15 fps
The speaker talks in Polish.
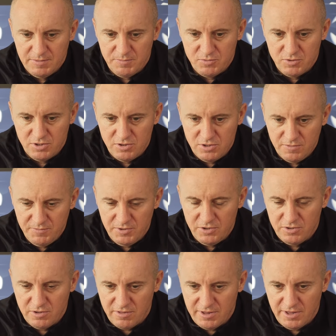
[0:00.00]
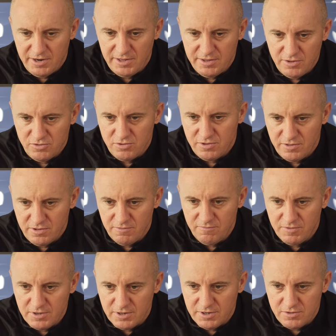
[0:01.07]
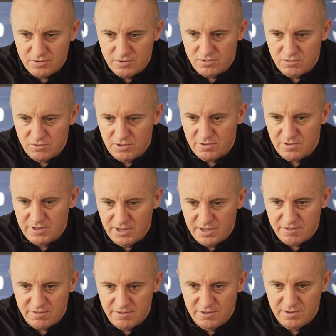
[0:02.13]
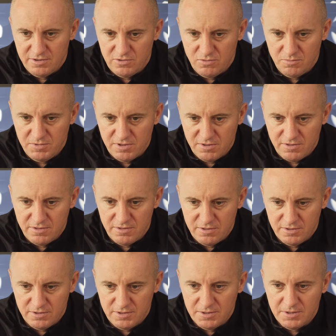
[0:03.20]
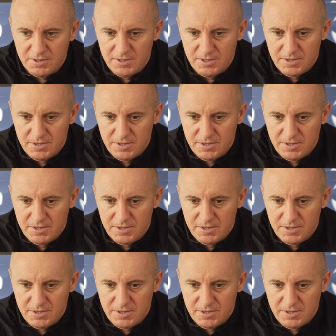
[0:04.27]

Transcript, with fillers: przeciwnik się stara, też chce wygrać i to jest jasne, natomiast e,